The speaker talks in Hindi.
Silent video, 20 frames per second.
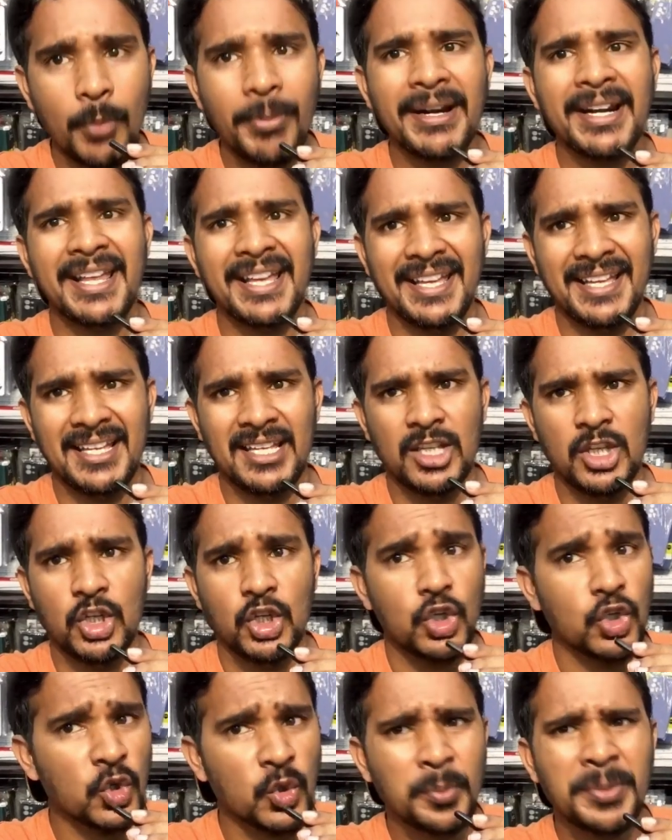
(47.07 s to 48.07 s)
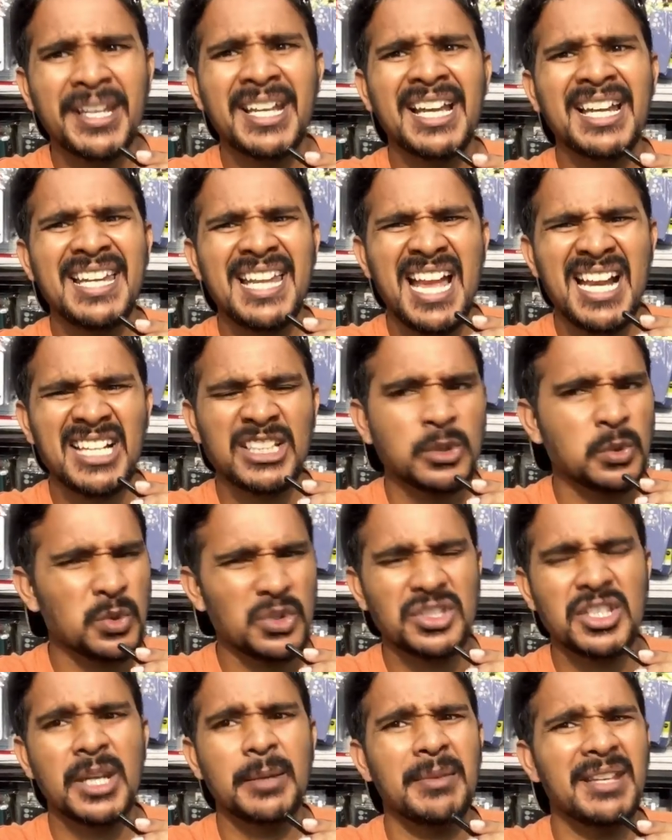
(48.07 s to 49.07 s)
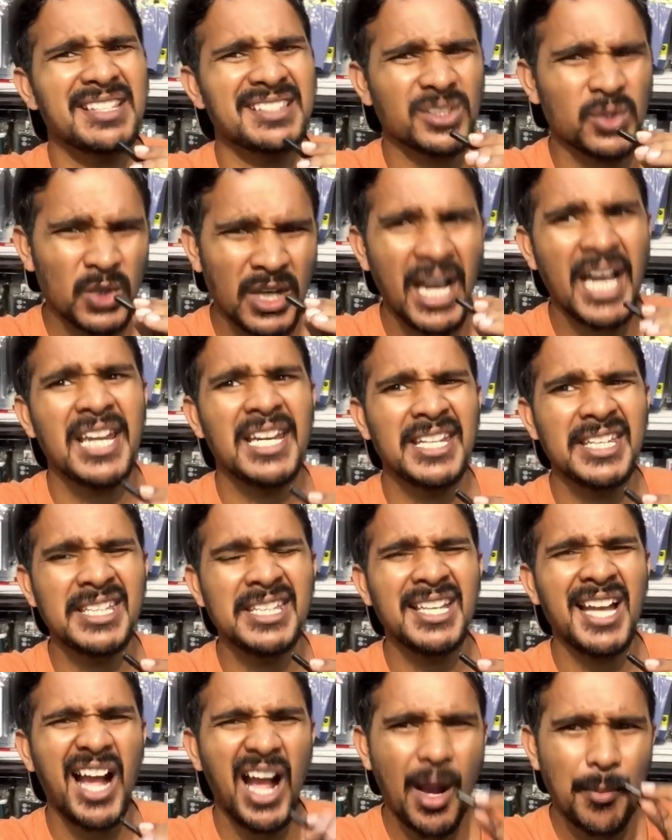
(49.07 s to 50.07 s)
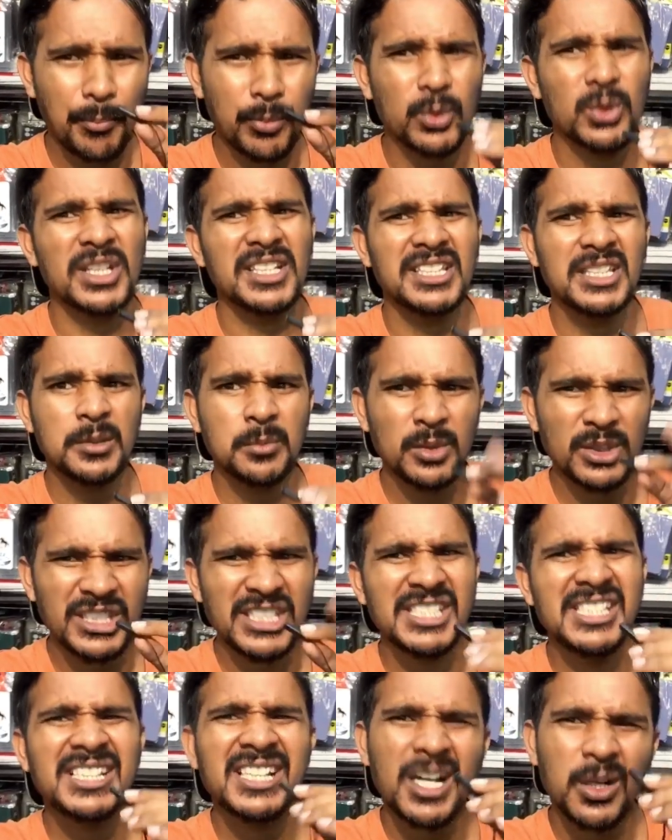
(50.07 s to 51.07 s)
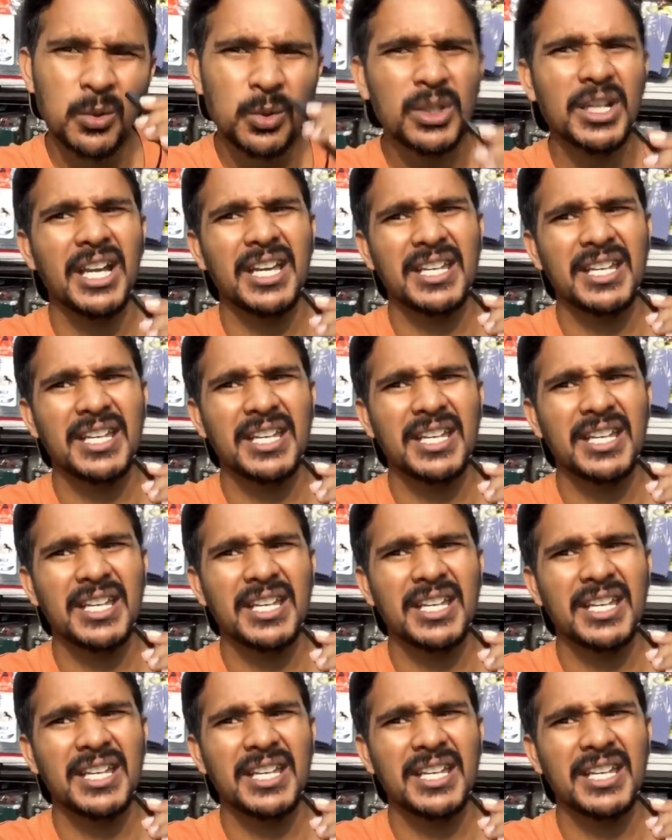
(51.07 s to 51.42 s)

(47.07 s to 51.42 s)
गोबर है रूबिका ले आकर कुछ देर में इसको खा लेगी अब पूरे दिन मोदी जी का गुण